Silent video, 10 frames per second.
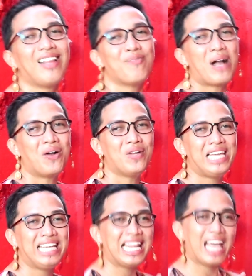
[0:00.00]
At ang
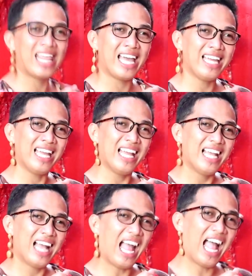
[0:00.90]
panghuling nanay,
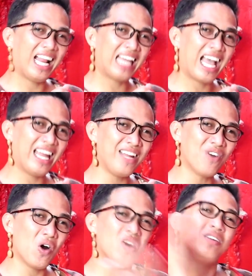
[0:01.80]
ang nanay
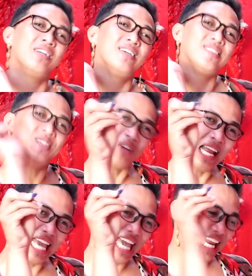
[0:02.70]
mong
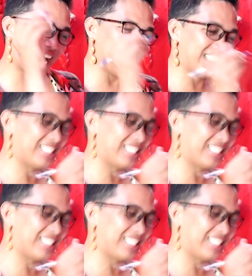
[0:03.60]
sugalera.